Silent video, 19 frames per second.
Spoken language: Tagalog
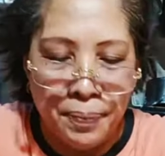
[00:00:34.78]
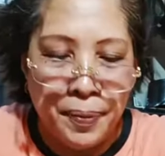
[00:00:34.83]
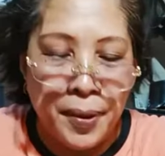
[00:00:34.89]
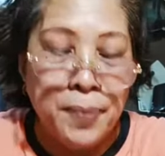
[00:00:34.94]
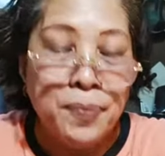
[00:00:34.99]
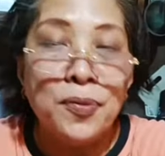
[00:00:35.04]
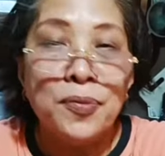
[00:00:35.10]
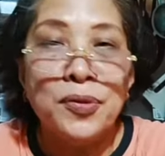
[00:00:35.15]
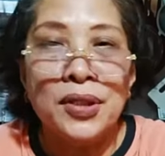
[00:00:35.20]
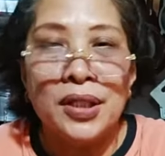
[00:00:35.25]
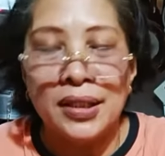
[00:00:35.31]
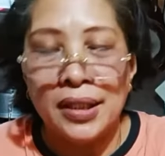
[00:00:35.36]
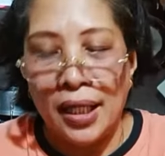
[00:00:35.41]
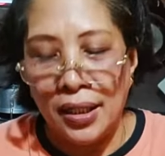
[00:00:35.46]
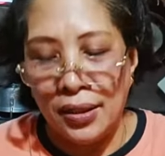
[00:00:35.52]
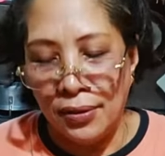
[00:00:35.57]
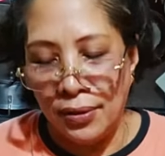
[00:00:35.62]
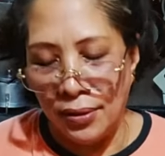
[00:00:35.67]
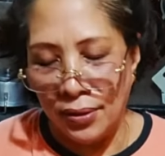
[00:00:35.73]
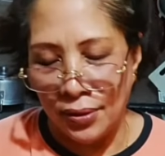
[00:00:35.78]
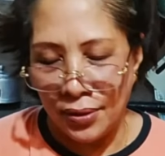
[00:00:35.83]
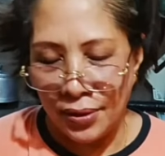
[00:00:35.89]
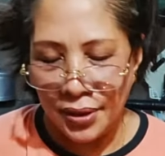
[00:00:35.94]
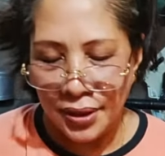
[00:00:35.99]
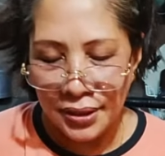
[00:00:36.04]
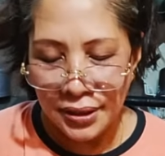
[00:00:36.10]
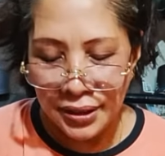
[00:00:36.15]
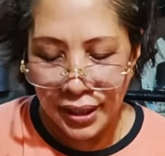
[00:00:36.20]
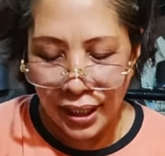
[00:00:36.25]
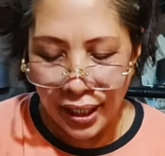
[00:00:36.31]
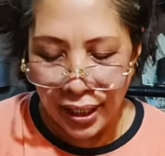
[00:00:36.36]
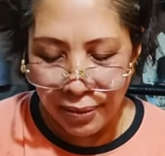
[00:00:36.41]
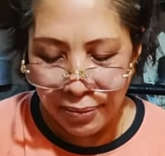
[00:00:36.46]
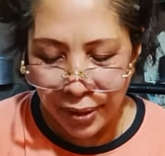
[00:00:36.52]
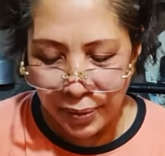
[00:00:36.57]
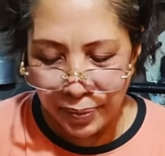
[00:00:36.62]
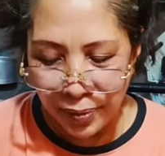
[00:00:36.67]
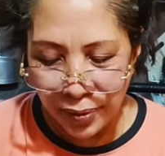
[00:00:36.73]
Pray po muna tayo, Lord.
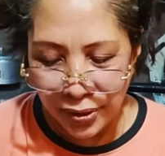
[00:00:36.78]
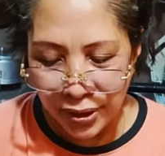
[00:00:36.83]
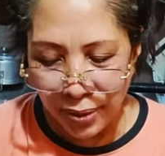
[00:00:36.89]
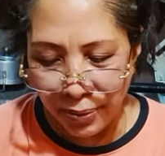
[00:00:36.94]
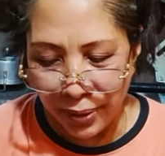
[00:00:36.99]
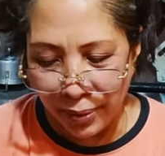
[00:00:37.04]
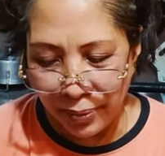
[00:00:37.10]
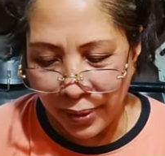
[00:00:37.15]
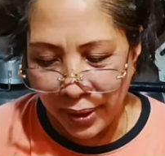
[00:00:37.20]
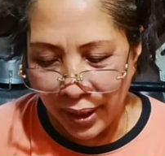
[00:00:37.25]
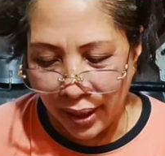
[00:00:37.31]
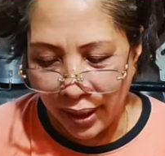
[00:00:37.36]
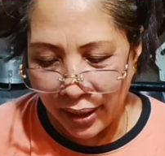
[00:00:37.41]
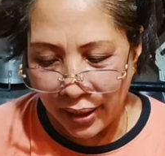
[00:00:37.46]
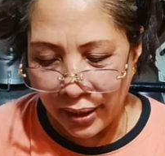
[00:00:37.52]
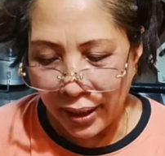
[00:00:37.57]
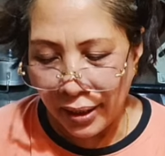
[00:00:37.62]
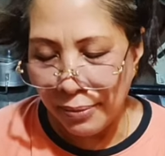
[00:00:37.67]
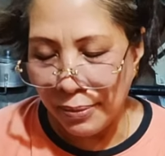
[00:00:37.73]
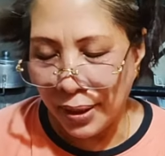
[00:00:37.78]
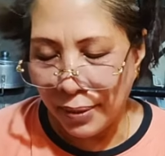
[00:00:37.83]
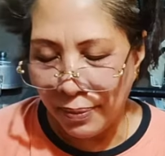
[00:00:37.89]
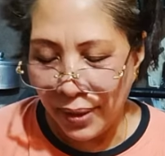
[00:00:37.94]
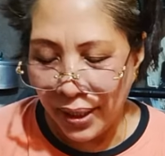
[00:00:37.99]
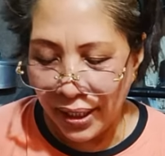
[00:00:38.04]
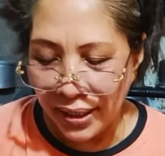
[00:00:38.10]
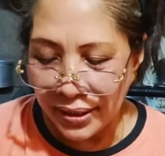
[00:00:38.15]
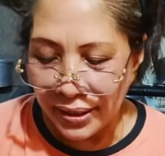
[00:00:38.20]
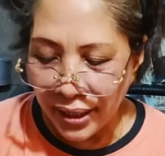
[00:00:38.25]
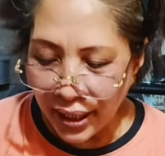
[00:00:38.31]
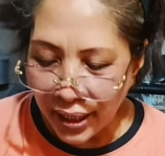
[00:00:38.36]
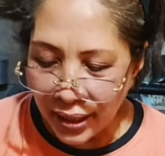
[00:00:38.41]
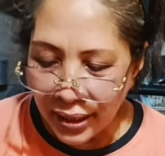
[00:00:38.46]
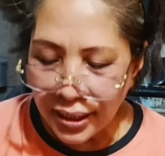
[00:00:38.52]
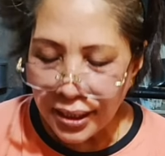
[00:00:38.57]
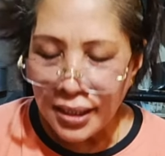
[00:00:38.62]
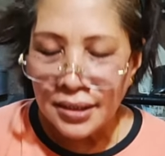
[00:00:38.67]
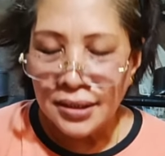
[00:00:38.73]
Salamat po sa mga biyaya, mga
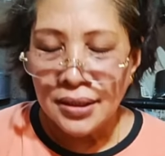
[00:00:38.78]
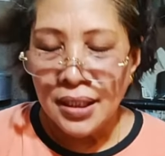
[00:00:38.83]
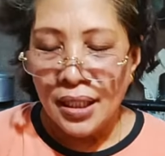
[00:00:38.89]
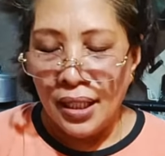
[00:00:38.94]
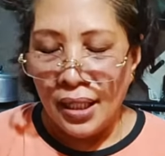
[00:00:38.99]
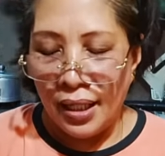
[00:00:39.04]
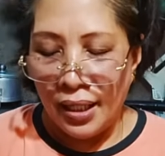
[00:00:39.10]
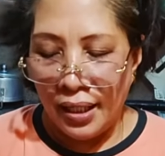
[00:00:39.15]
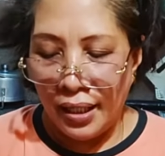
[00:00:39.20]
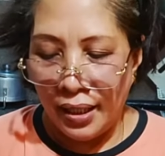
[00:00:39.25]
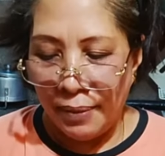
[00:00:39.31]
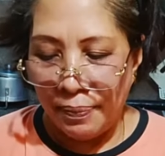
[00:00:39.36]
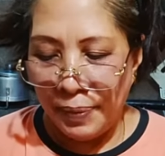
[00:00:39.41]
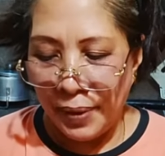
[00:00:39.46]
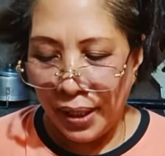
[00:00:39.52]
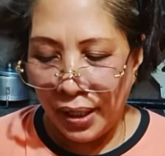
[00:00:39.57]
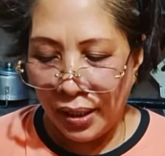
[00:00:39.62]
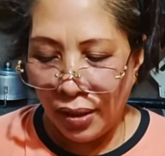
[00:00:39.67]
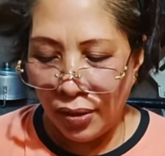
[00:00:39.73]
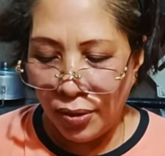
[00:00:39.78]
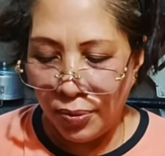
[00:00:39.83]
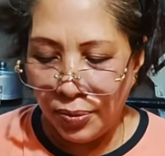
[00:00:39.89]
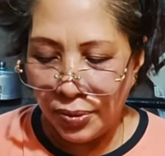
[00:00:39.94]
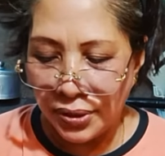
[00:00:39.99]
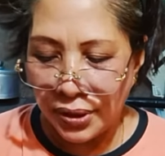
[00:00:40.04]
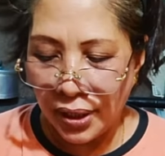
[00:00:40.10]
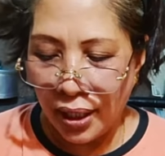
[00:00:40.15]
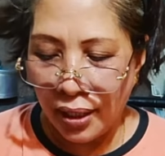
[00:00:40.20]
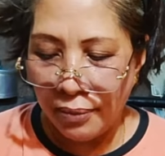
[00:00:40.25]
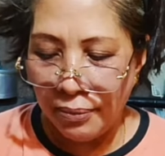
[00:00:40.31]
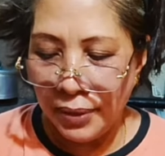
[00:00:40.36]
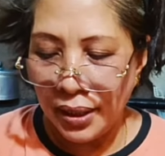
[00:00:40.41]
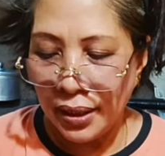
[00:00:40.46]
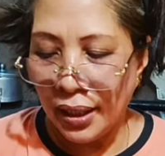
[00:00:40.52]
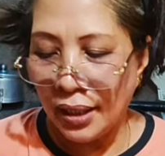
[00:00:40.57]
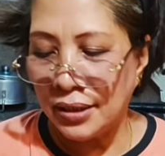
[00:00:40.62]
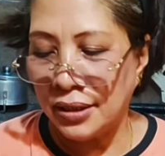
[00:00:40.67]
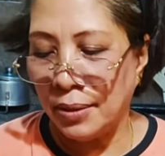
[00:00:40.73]
blessing. Uh, ah, pinagkalog mo sa
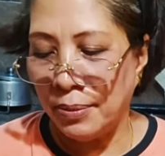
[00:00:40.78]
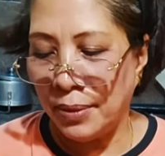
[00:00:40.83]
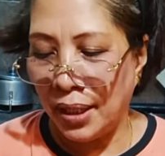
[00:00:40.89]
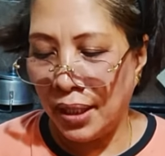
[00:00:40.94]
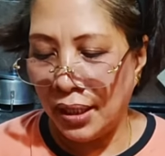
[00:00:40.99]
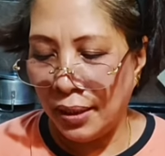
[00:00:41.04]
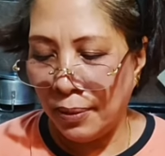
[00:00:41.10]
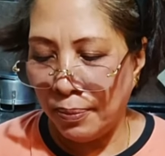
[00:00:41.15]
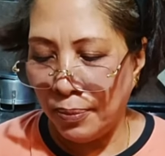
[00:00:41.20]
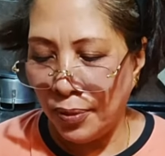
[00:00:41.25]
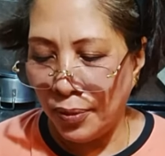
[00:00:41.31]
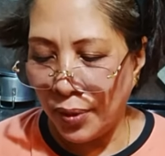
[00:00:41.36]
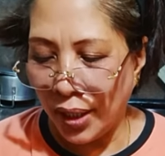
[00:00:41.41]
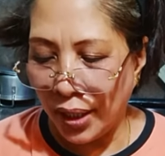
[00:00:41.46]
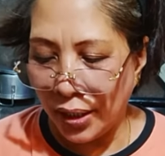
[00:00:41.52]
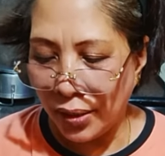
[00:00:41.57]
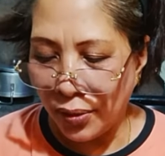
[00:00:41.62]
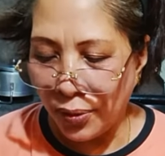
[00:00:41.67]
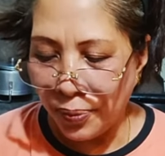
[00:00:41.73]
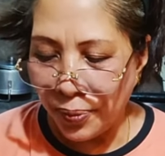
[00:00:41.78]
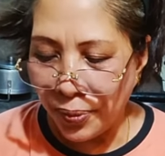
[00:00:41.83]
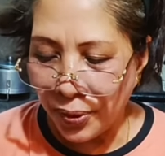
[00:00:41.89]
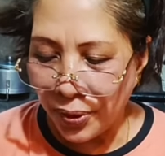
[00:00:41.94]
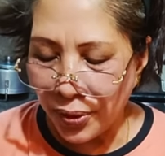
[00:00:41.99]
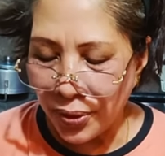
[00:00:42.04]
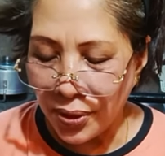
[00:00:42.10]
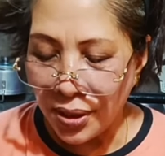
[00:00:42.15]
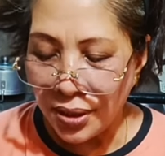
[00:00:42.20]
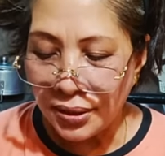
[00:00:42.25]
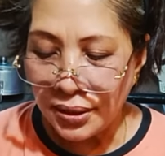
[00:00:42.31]
amin at sa mga hanap buhay ko po.